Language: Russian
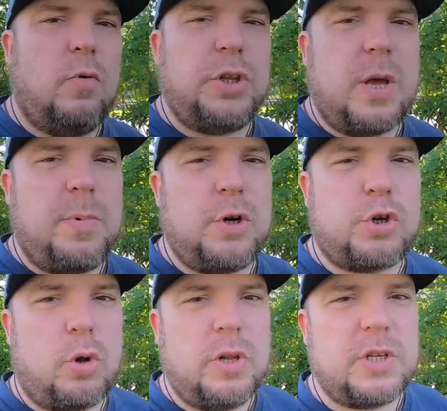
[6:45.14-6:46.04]
Вот я
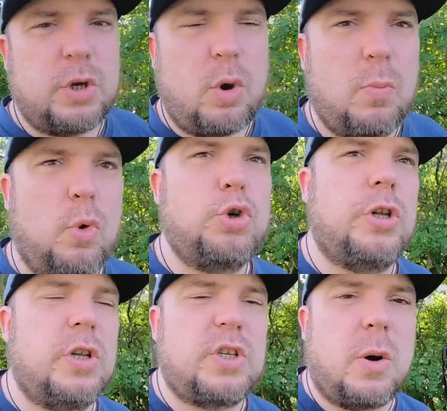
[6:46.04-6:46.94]
перешел на съемку
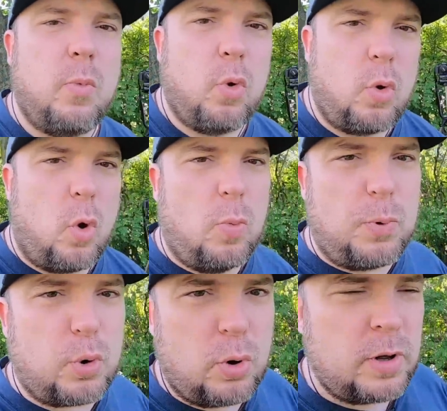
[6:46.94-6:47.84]
уже на саму
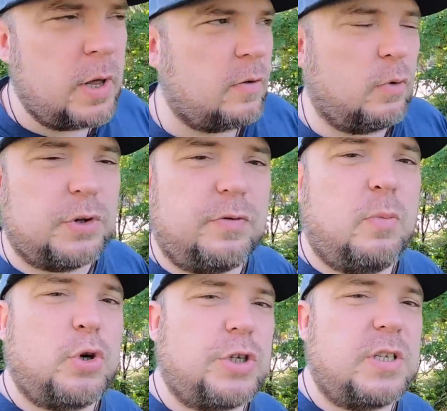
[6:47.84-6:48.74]
GoPro, вот
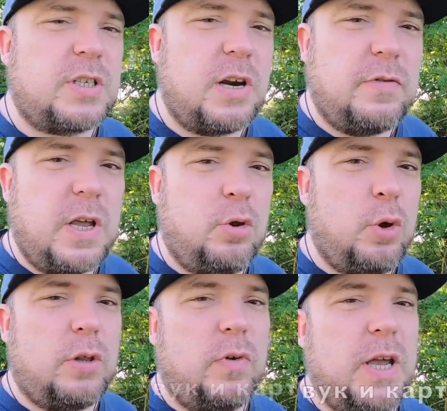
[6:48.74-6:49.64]
вы можете сравнить сравнить,
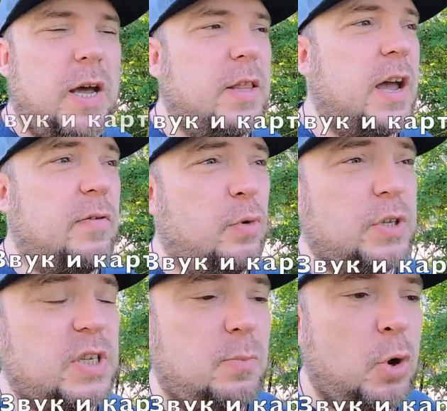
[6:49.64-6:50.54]
до этого я на
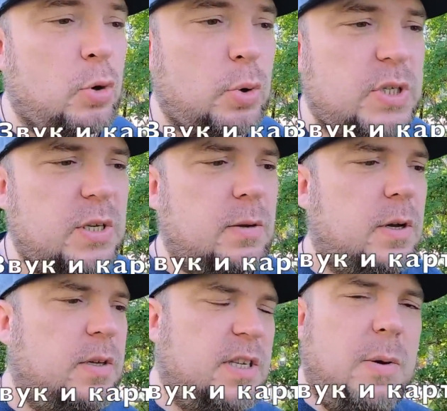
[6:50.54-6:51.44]
iPhone 7
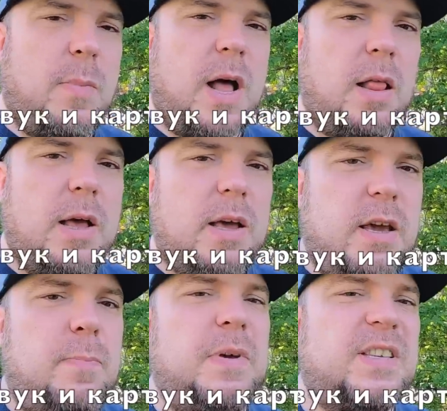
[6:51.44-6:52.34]
э, снимал
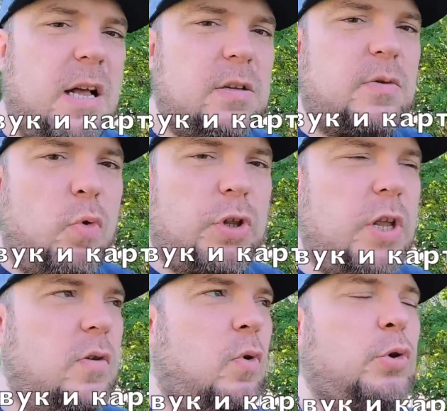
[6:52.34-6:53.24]
и писал звук на
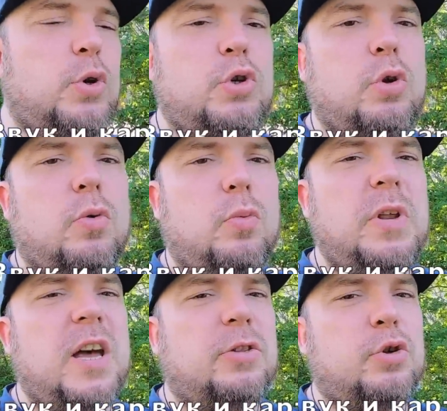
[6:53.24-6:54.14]
него. То есть у
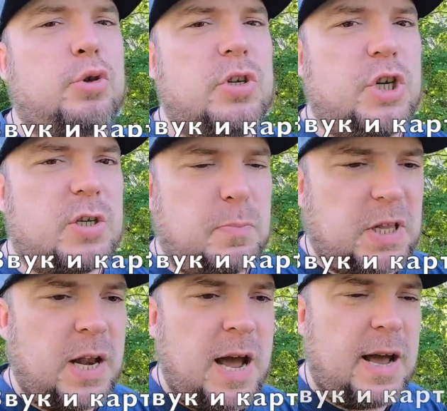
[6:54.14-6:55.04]
меня то, что сейчас
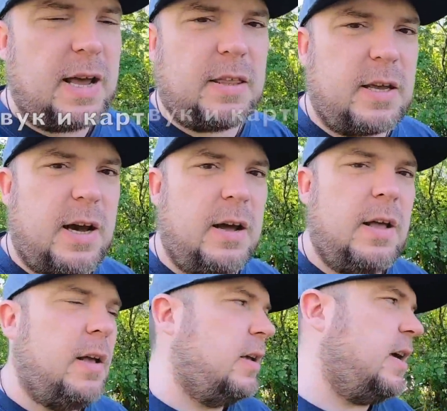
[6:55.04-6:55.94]
петля, это
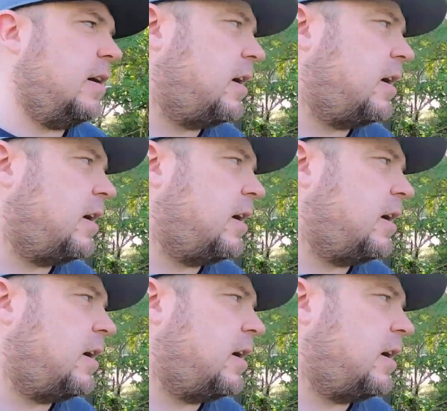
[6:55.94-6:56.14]
я